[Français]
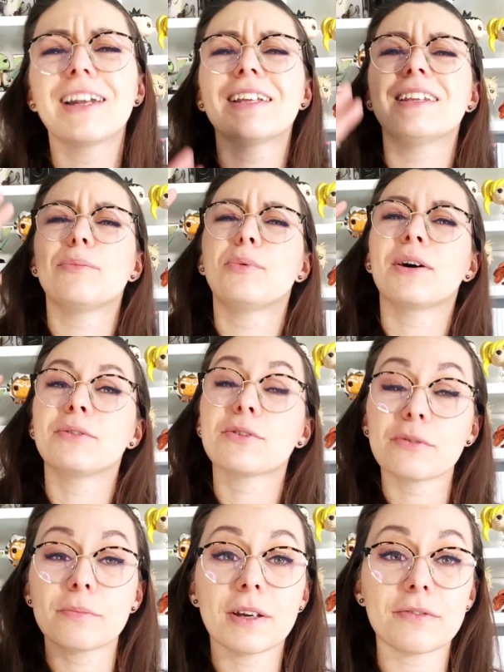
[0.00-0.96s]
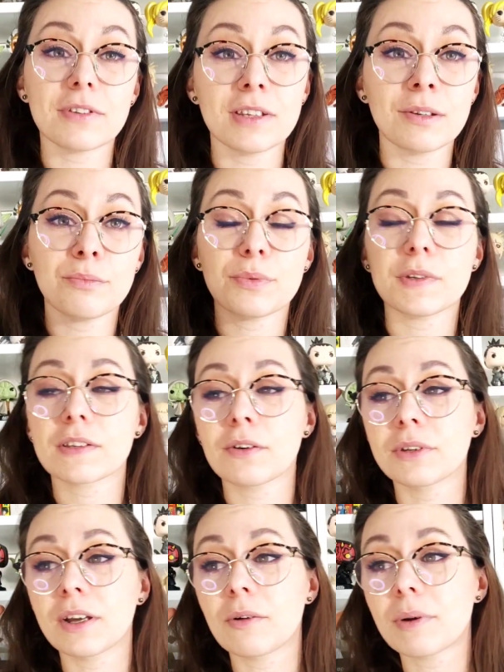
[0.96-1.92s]
les déboires ne sont pas finis
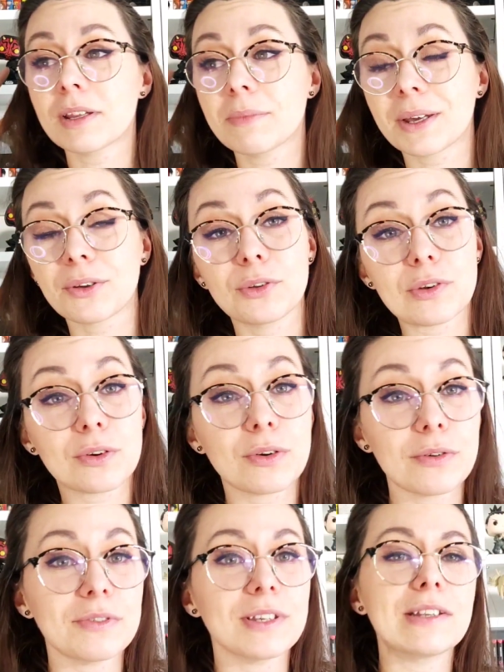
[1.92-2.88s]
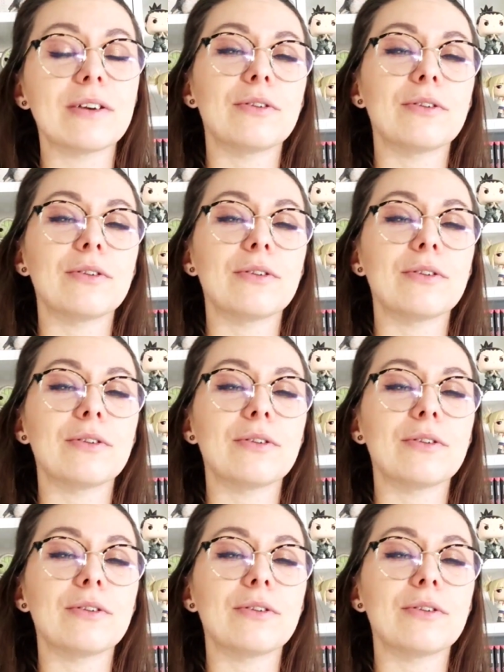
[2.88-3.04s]
puisqu'on est en pleine période de Covid,